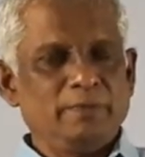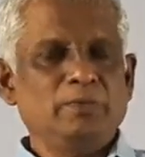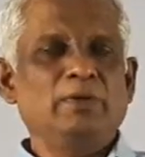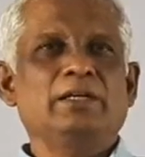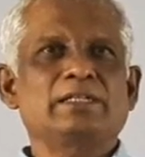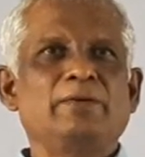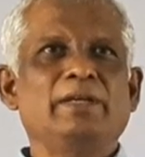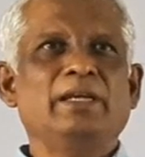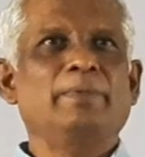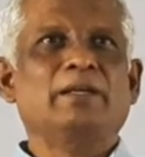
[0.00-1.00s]
உங்களுக்கு
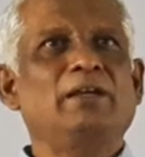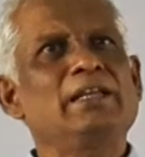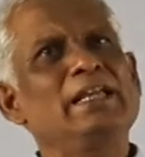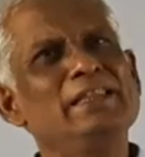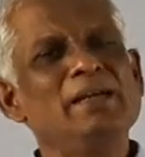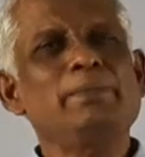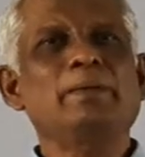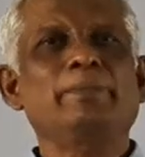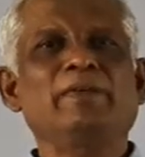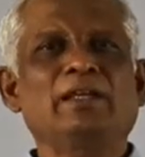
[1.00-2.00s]
சௌகரியப்பட்டால் எந்த
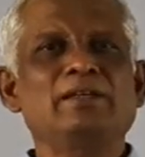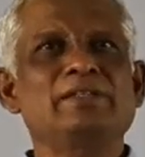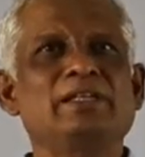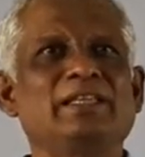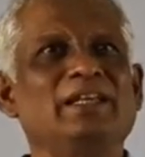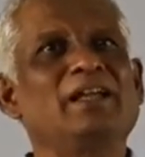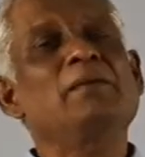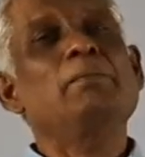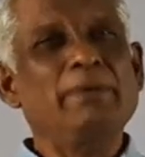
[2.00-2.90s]
பருப்பு வேணாலும் சேர்த்திக்கலாம்